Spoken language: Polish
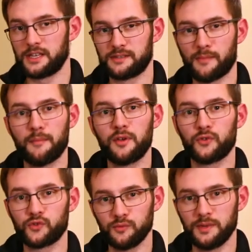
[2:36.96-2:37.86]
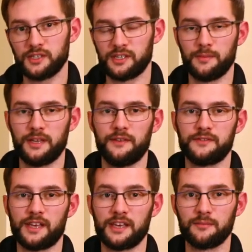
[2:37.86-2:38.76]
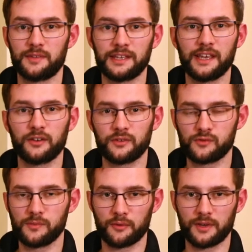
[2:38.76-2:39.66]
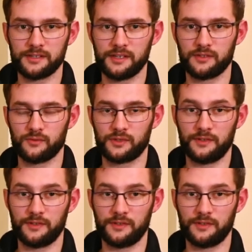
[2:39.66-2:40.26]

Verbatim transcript: że mamy rozumieć siebie nawzajem tak, jak rozumiał nas Jezus.